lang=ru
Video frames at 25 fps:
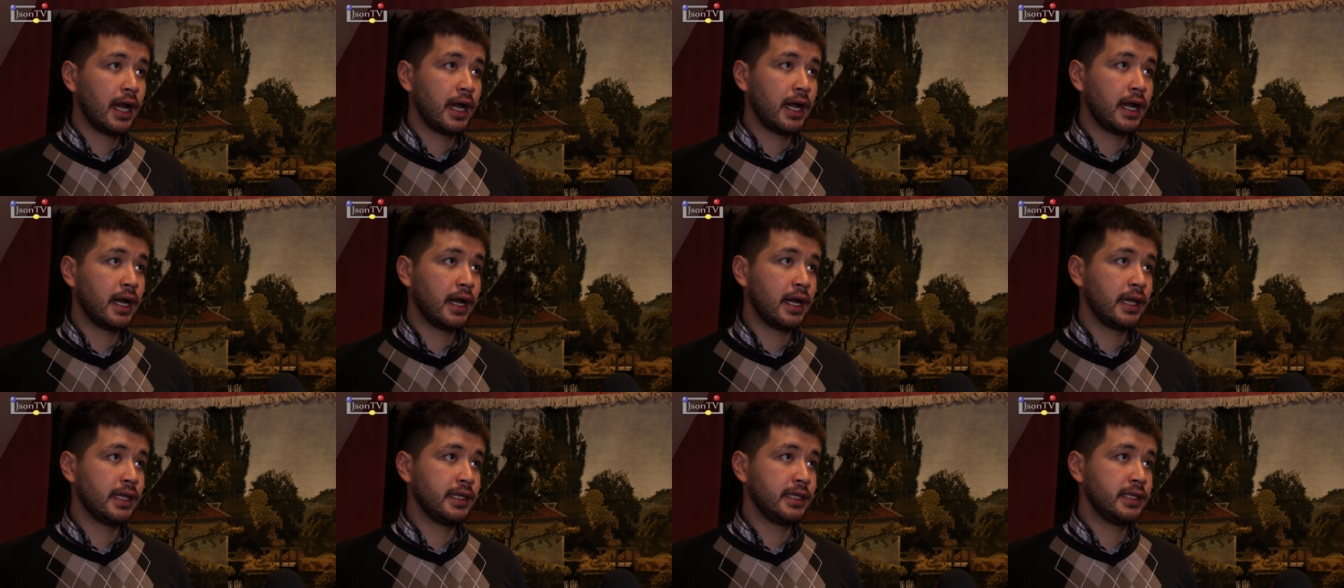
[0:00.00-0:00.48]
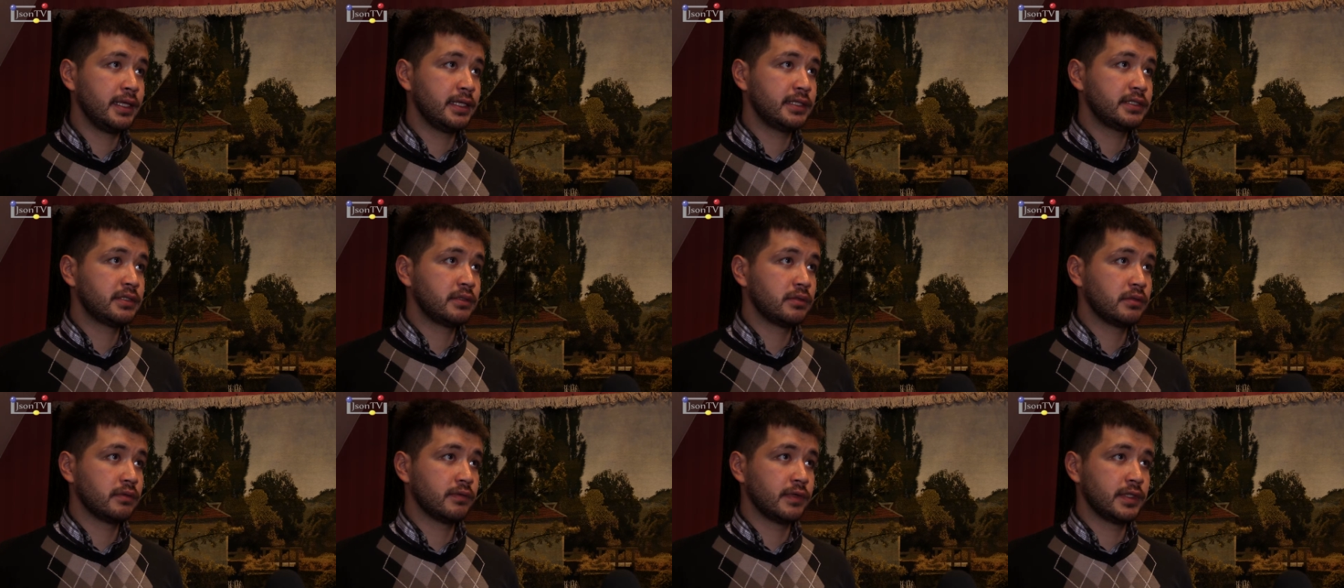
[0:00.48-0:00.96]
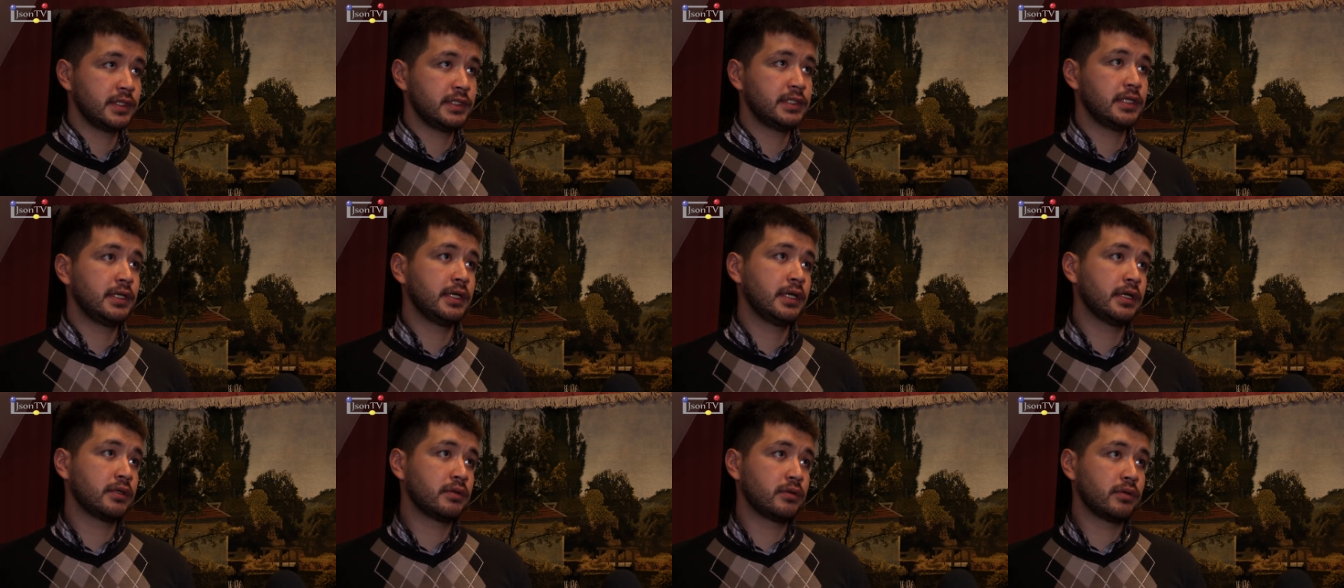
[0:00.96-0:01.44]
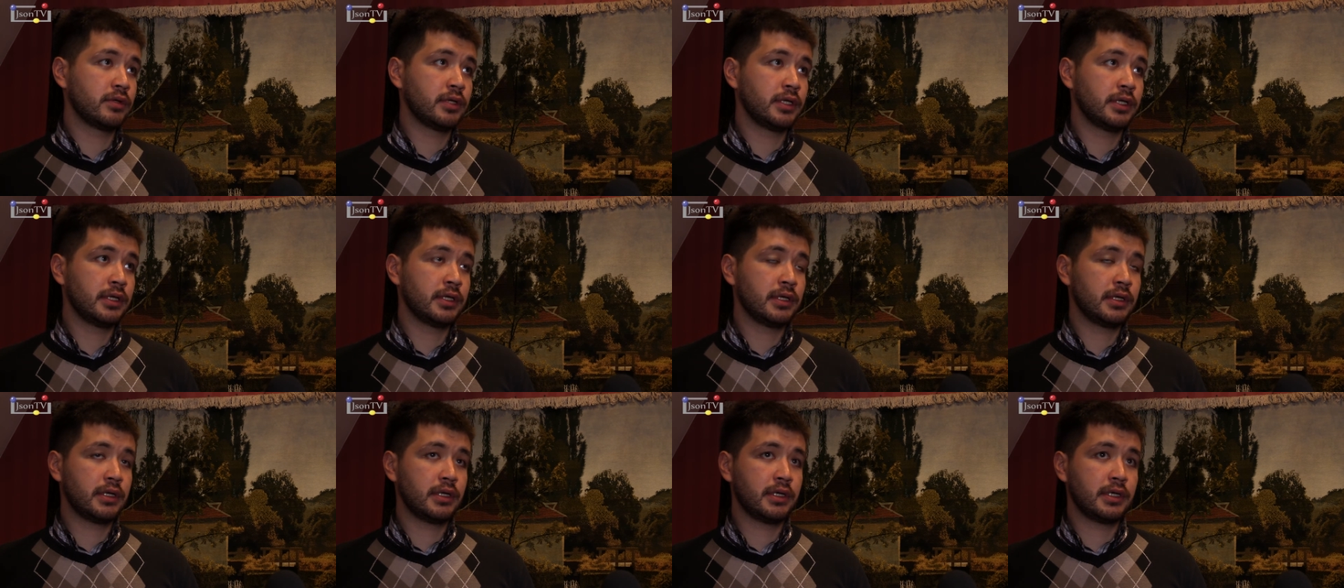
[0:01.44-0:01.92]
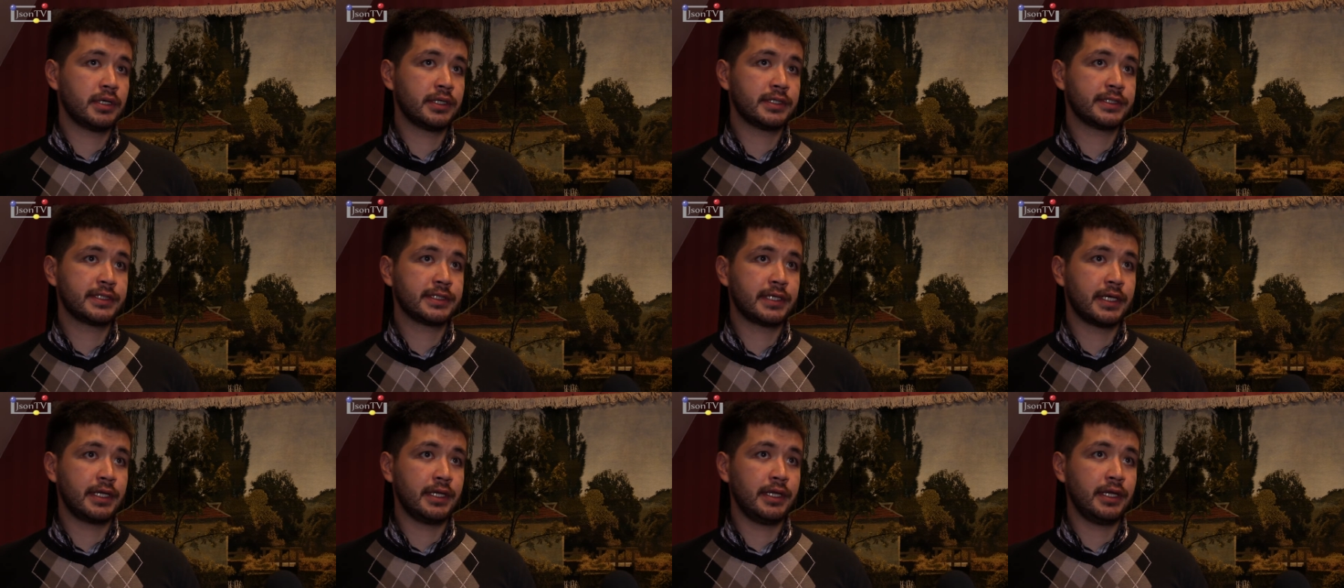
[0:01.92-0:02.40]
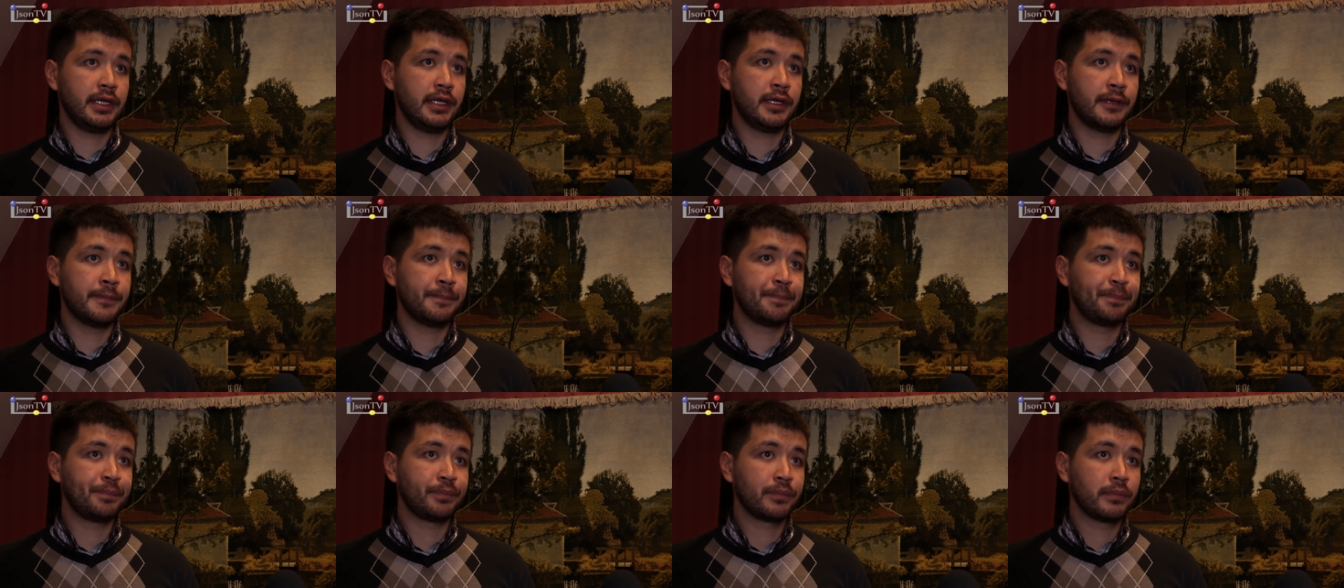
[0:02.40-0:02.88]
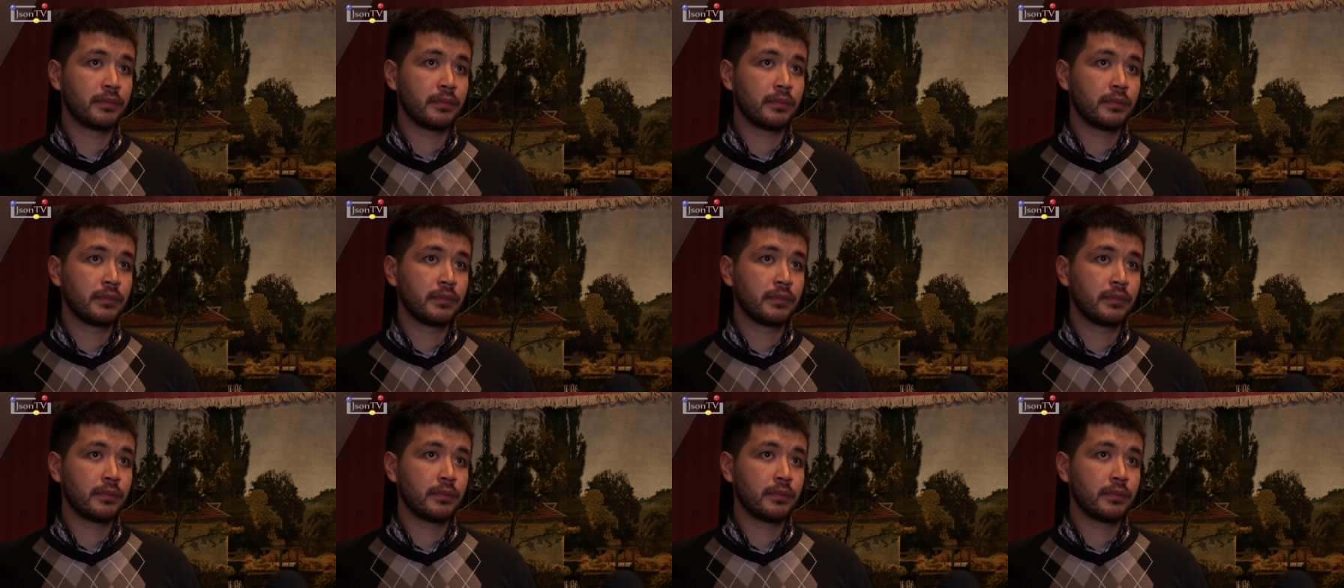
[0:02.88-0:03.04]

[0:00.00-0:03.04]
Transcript: А есть руководители, которые а, скорее